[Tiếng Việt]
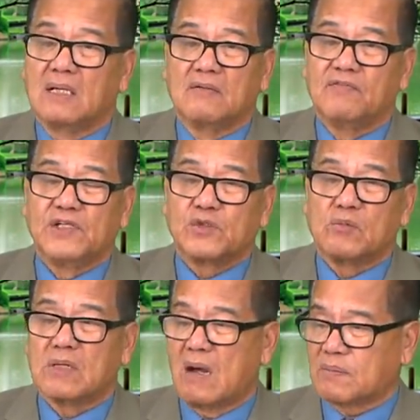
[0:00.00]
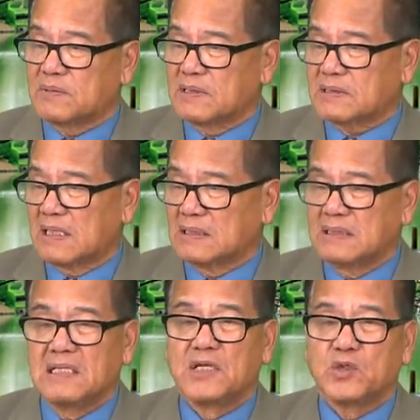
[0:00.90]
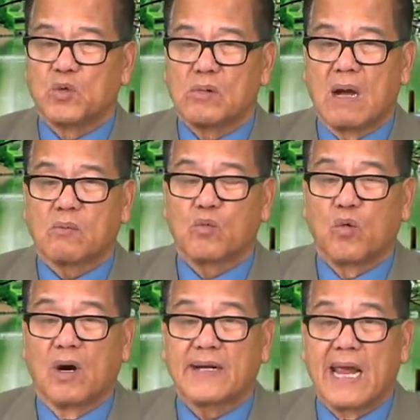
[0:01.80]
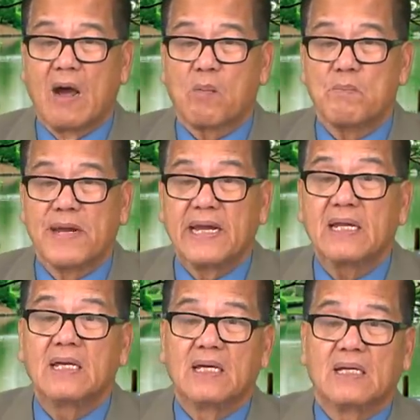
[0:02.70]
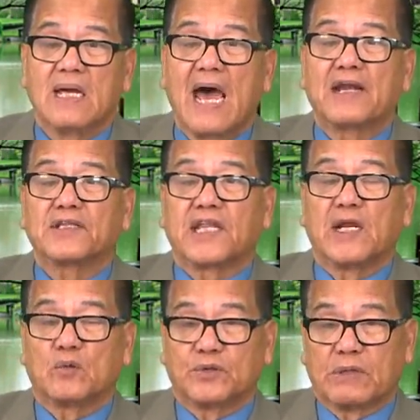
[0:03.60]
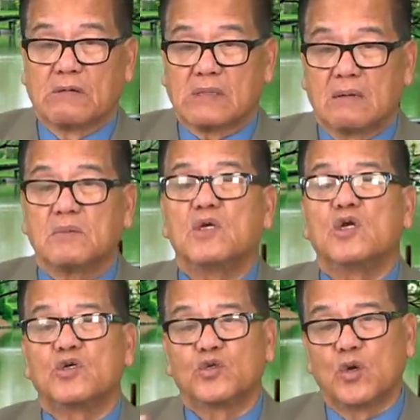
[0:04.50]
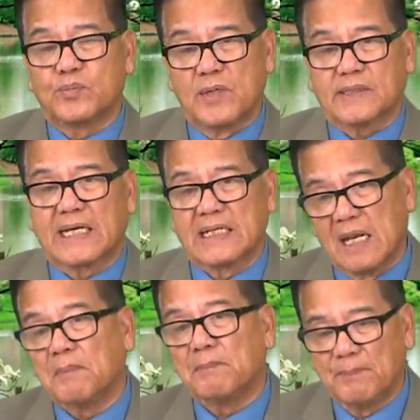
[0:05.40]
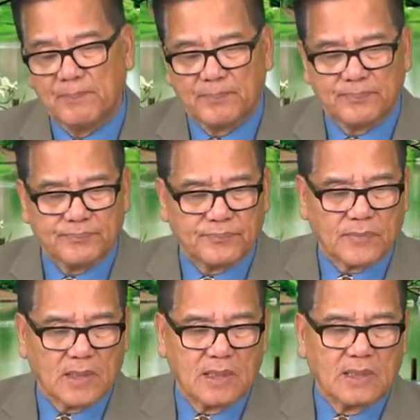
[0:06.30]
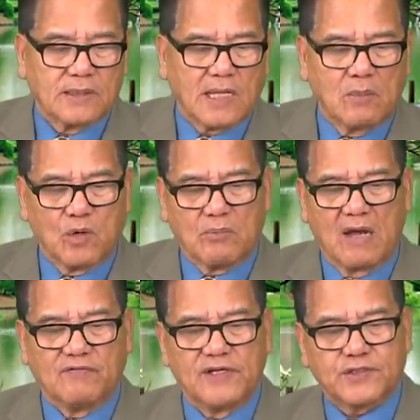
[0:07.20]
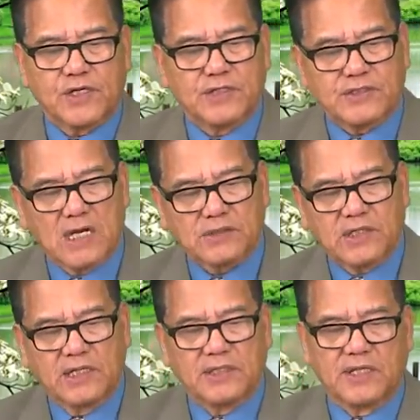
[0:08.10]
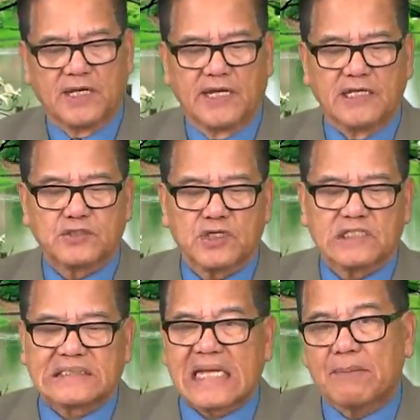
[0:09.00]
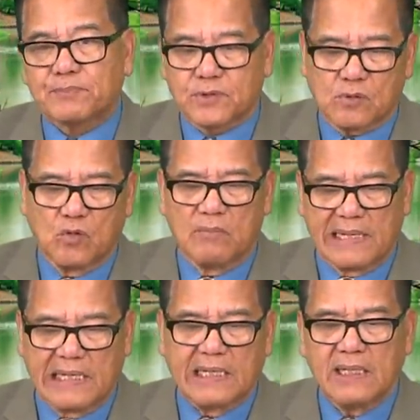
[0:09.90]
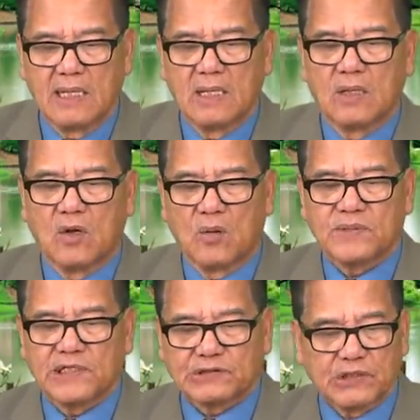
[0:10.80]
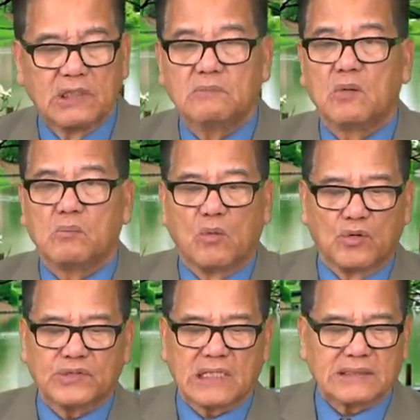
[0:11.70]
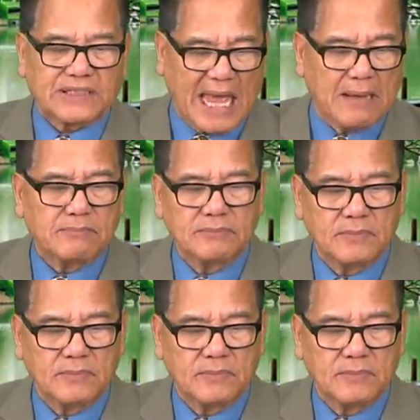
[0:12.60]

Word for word: vi trùng học, những thằng nhân trùng học của Đại học Mỹ ăn tiền của Tàu Cộng giúp nó thành lập. Theo một bài viết trên trang tin The Intercept của Mỹ hôm thứ Tư mùng 4 tháng 8,